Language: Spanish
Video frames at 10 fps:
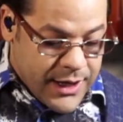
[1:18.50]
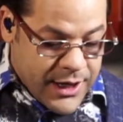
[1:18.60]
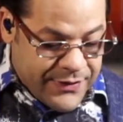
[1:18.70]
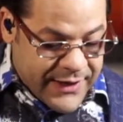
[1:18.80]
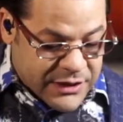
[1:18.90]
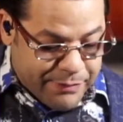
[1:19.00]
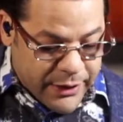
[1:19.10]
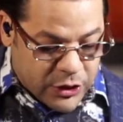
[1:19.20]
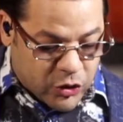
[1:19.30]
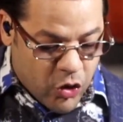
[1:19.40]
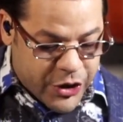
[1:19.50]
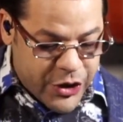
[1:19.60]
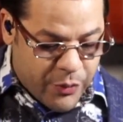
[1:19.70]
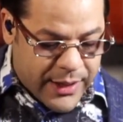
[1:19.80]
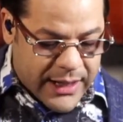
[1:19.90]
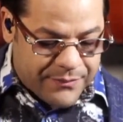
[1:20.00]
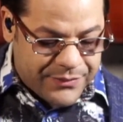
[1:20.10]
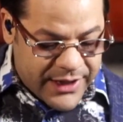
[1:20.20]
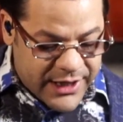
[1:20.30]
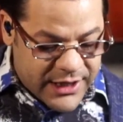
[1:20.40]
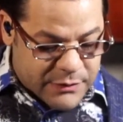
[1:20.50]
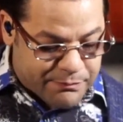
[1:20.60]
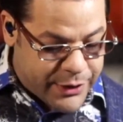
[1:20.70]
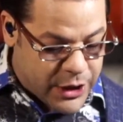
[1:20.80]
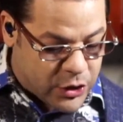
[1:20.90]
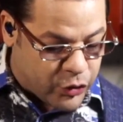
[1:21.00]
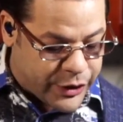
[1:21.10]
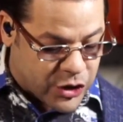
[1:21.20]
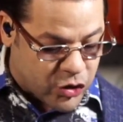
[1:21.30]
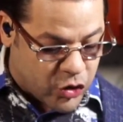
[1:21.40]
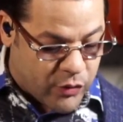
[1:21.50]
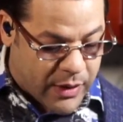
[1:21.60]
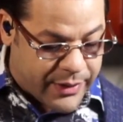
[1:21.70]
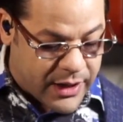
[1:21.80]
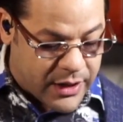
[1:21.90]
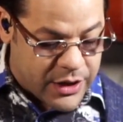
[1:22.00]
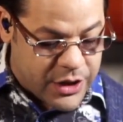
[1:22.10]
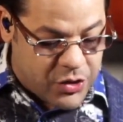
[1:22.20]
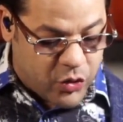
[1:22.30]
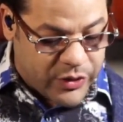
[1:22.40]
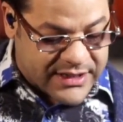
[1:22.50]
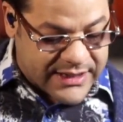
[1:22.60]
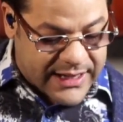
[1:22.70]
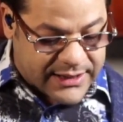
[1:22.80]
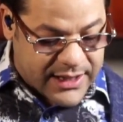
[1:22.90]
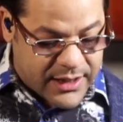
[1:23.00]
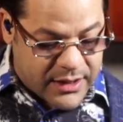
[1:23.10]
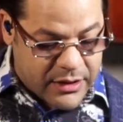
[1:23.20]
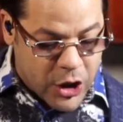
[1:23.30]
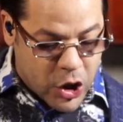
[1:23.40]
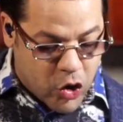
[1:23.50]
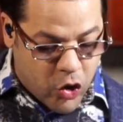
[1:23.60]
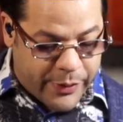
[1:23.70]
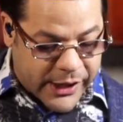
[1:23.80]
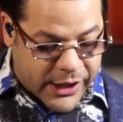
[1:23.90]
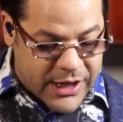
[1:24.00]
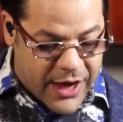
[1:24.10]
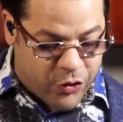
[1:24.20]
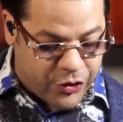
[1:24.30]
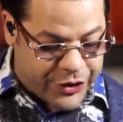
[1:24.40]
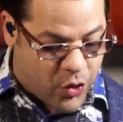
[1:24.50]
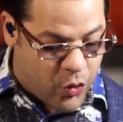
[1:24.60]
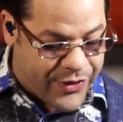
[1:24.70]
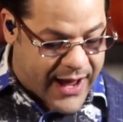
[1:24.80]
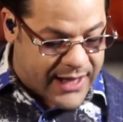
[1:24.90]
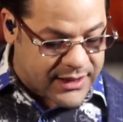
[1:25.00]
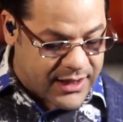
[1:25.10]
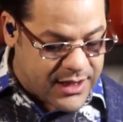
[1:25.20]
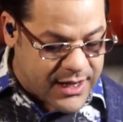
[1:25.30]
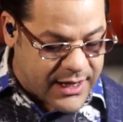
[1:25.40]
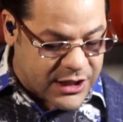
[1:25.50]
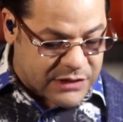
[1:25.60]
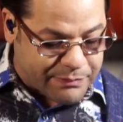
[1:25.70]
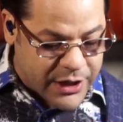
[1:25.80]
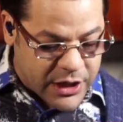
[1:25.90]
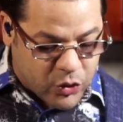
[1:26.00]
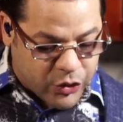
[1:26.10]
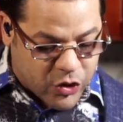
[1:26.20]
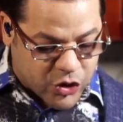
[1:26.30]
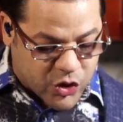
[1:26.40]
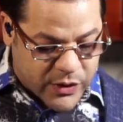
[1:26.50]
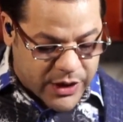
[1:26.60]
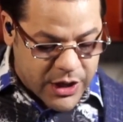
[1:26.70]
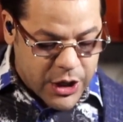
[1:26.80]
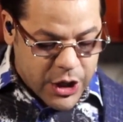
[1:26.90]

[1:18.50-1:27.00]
Y despertó Jehová el espíritu de Zorobabel, hijo de Salatiel, gobernador de Judá, y el espíritu de Josué,